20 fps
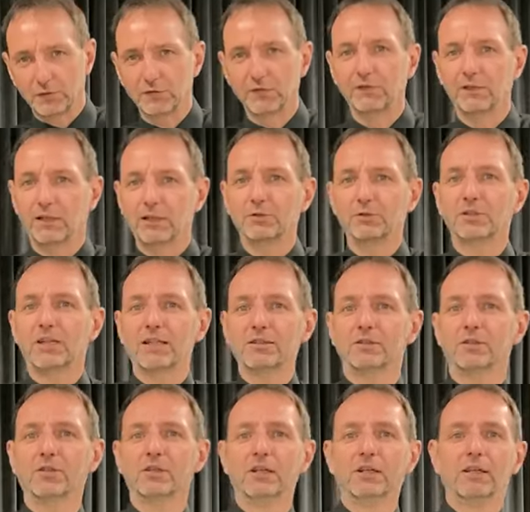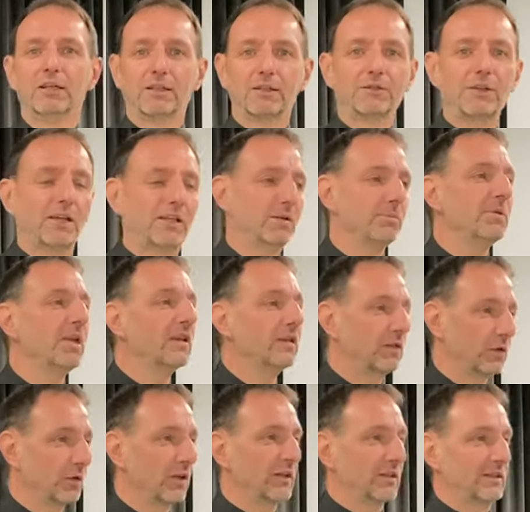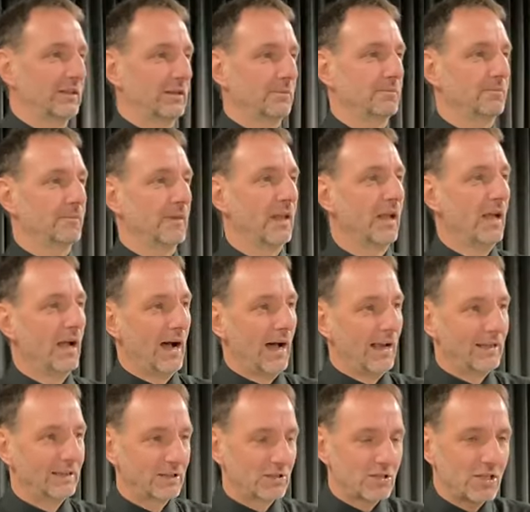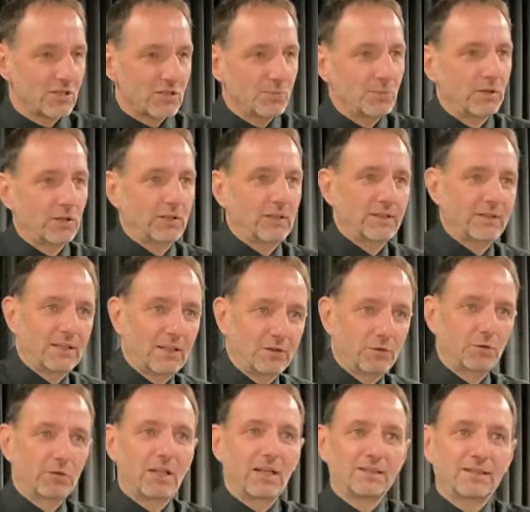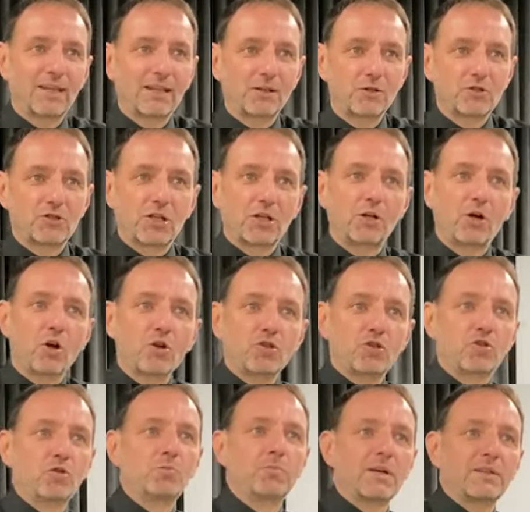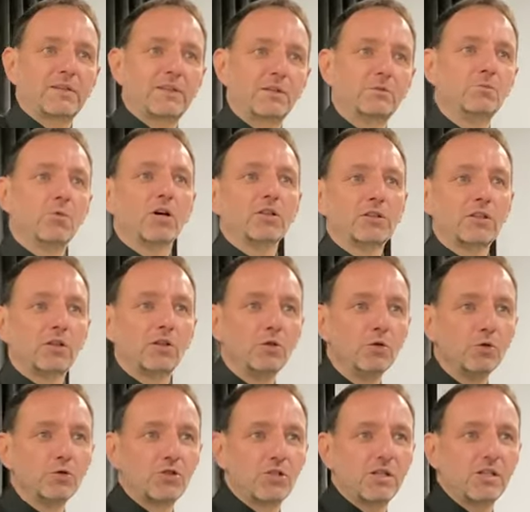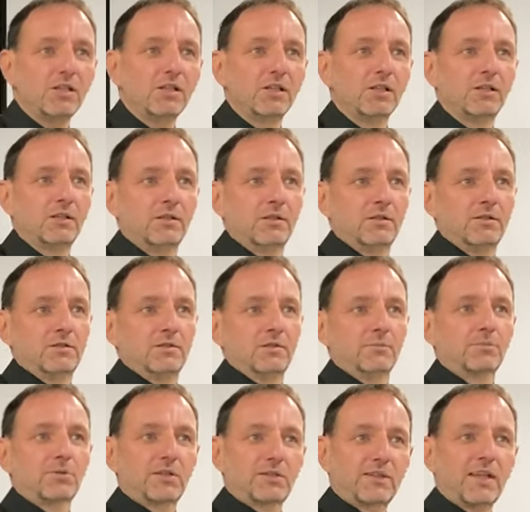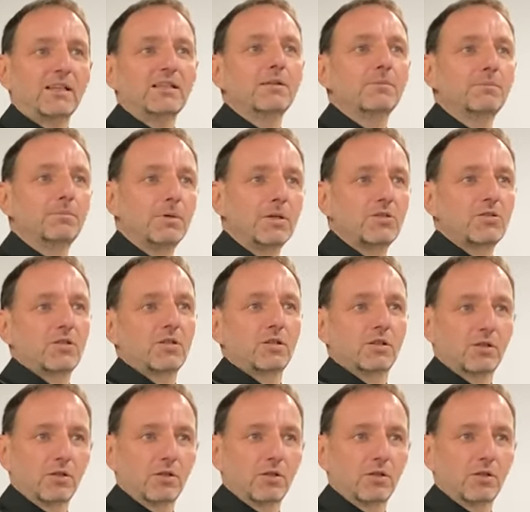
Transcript: ze względu na to, w jakim miejscu jestem. Ale też leży mi to na sercu dlatego, że Kościół bez tych młodych ludzi przestanie być